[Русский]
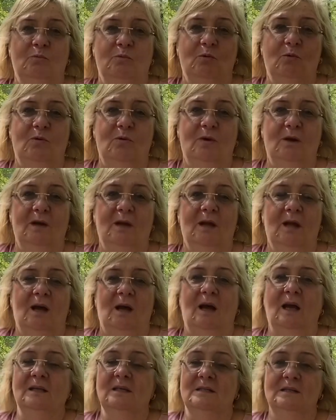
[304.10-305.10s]
горы.
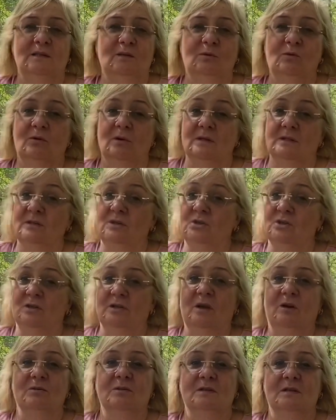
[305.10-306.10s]
А если горы
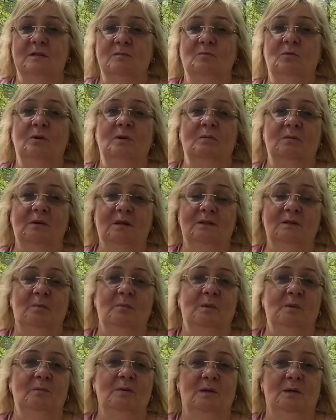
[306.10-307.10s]
сочетаются с морем, как,
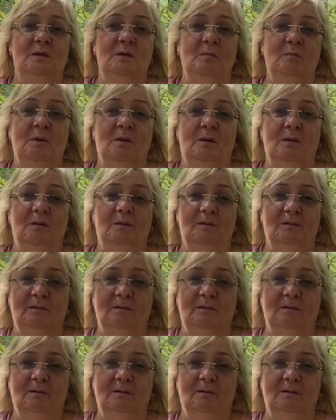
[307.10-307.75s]
например, Кемер,